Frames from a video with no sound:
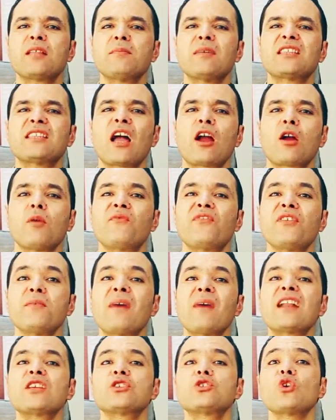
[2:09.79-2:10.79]
الخدمه تاعكم
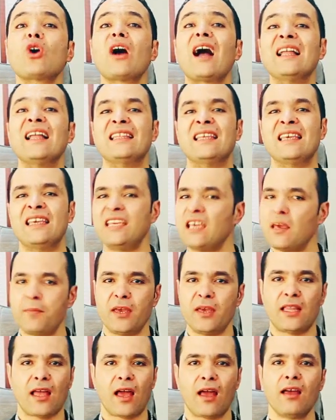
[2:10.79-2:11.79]
في مارس تقعد
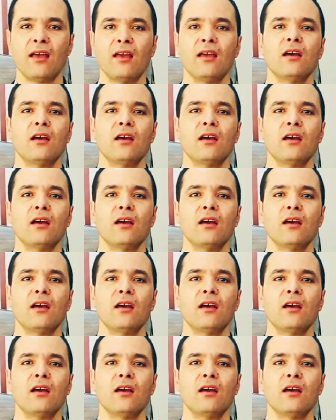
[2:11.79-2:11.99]
هي بيده